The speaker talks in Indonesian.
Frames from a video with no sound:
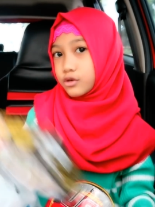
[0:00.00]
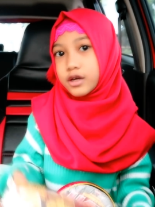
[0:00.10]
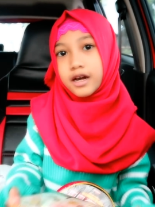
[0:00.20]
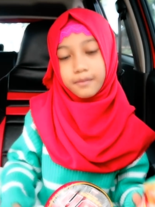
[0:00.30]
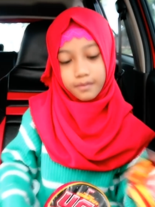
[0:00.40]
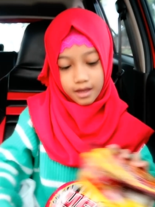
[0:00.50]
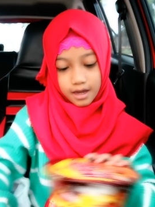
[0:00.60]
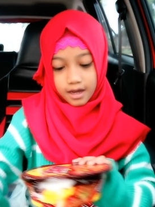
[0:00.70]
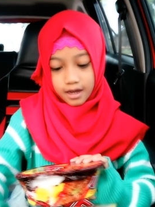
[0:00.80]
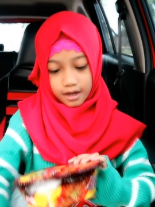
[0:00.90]
dulu
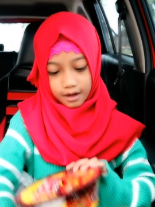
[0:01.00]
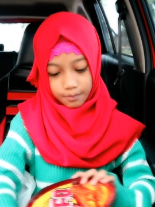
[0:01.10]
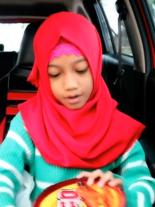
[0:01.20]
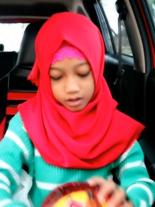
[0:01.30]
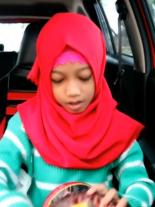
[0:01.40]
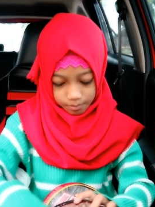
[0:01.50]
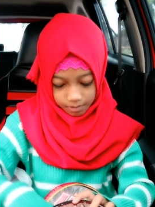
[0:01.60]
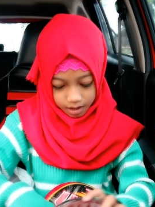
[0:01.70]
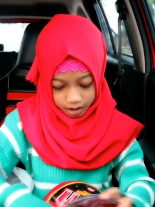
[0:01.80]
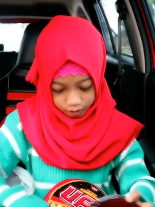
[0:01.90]
yang
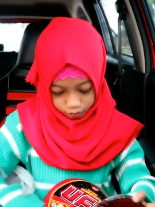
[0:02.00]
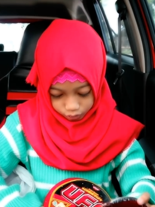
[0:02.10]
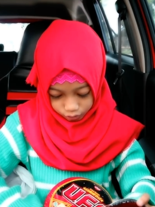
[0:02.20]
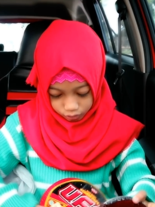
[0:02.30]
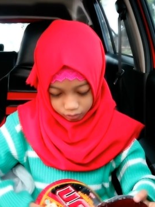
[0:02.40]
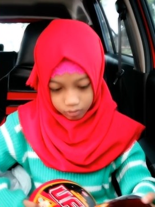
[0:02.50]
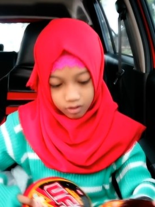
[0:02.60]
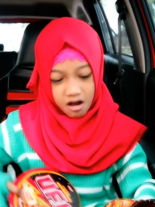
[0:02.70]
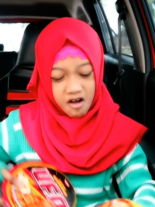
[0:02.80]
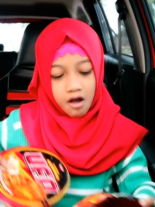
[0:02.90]
pertama itu
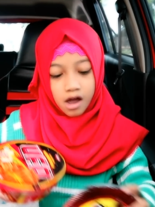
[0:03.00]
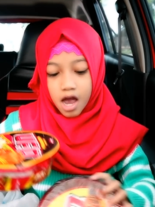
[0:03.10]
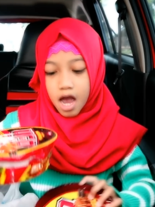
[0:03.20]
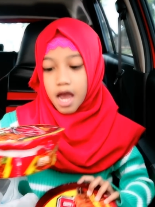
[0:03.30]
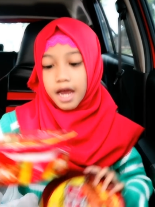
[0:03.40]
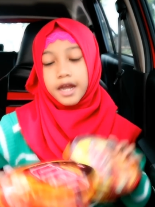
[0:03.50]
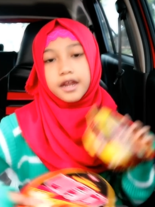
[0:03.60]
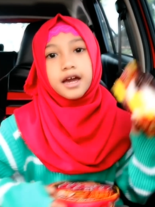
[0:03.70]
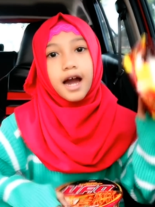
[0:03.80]
ini